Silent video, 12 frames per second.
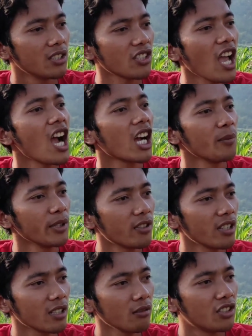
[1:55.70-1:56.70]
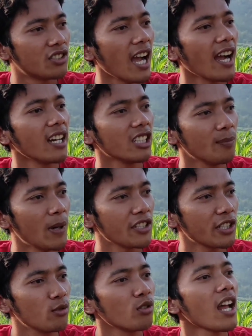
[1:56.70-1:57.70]
cangkem nek ora tau dizakati
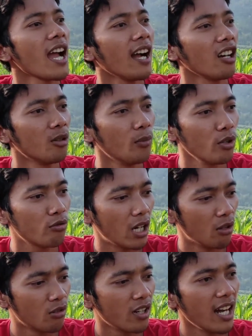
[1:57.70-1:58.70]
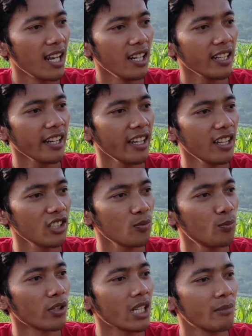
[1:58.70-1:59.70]
pancen urakan ngomong galugalan kayak
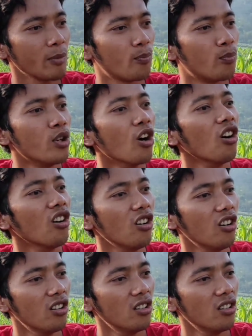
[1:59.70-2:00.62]
sepureme blong.